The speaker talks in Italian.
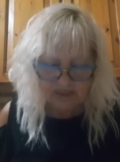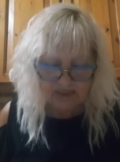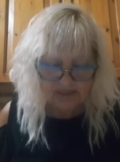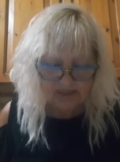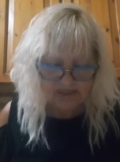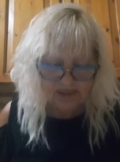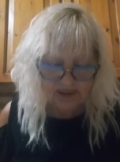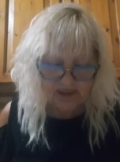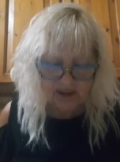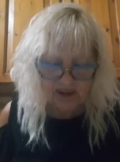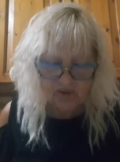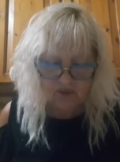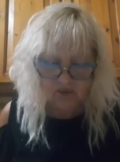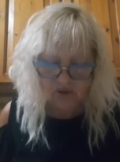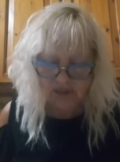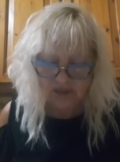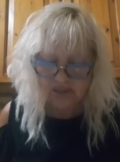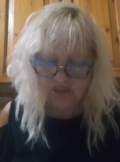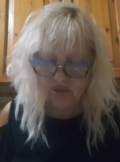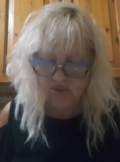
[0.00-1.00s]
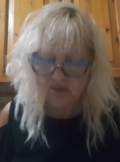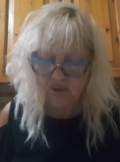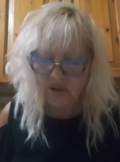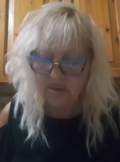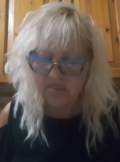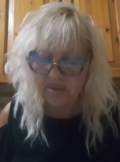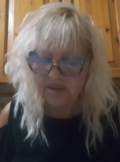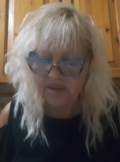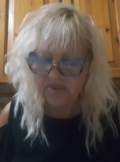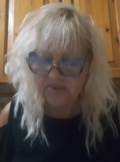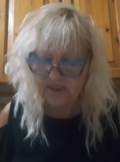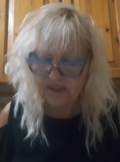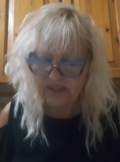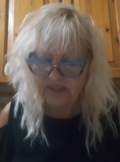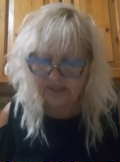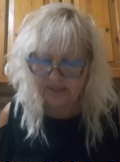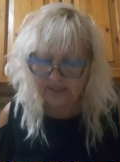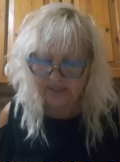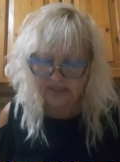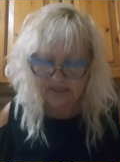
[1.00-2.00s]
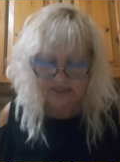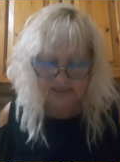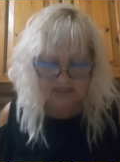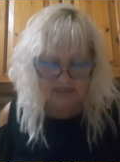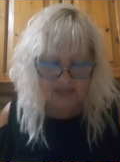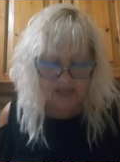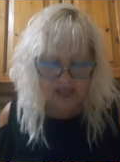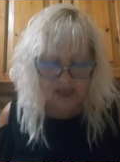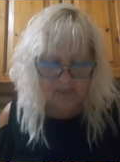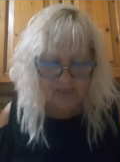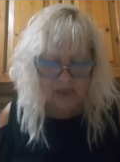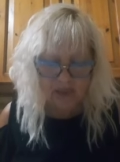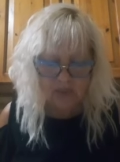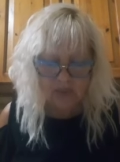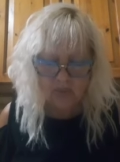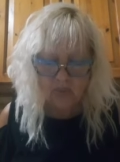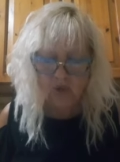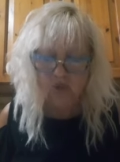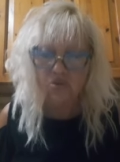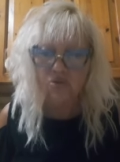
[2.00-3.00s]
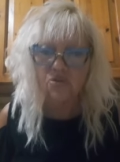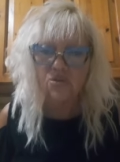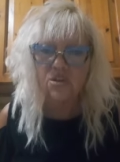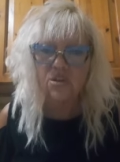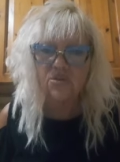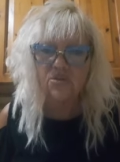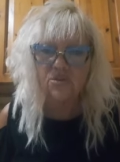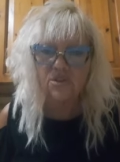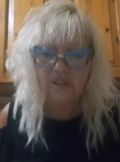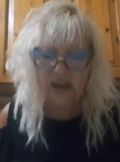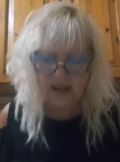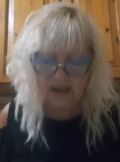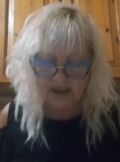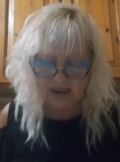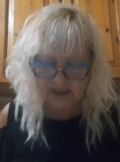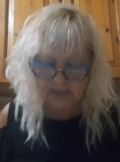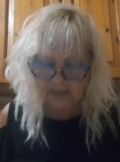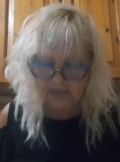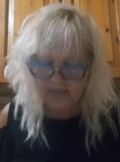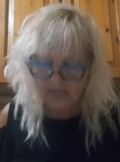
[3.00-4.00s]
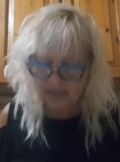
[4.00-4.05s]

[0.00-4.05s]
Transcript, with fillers: Sarà l'occasione per riflettere insieme in modo simodale